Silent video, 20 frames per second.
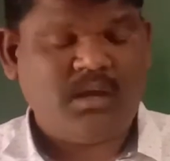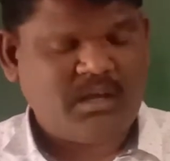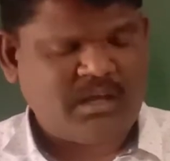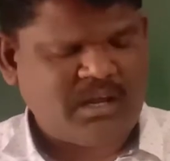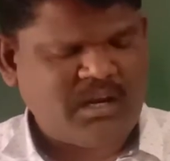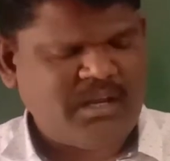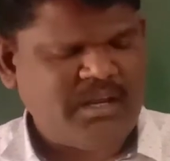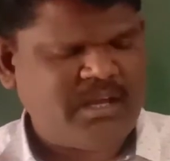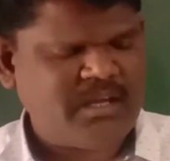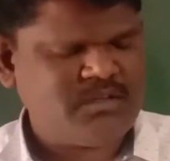
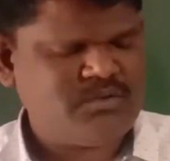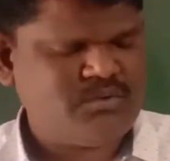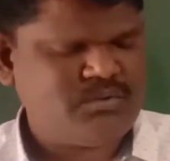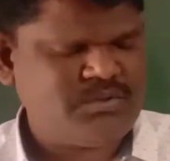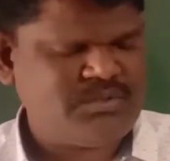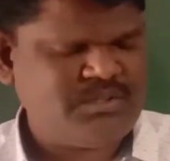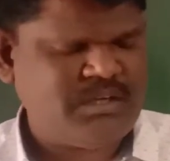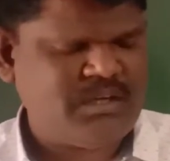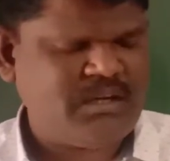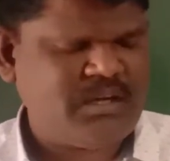కలయ
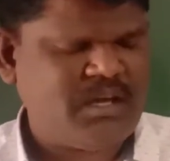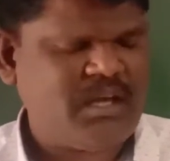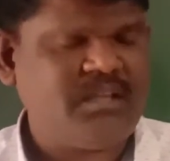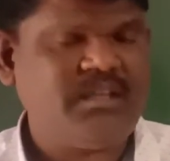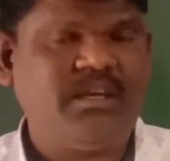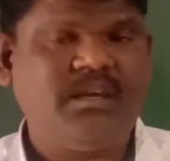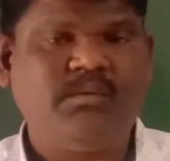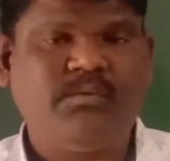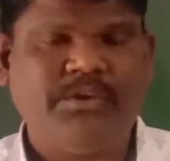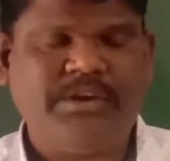
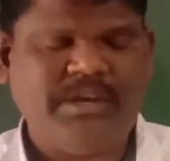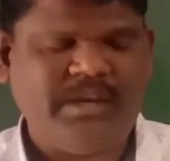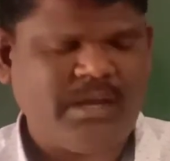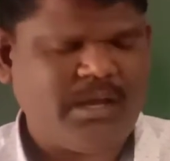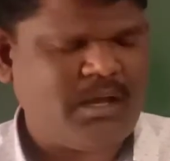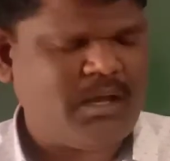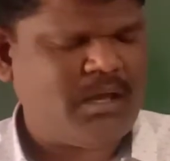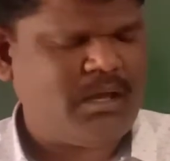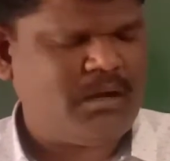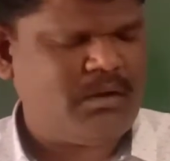చూసినాది
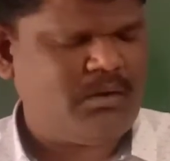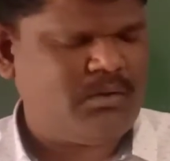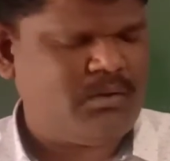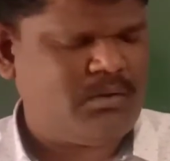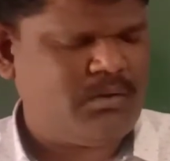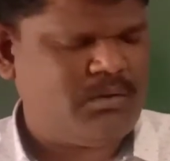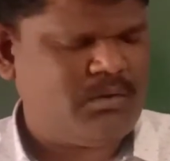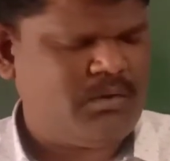ఉయ్యాలో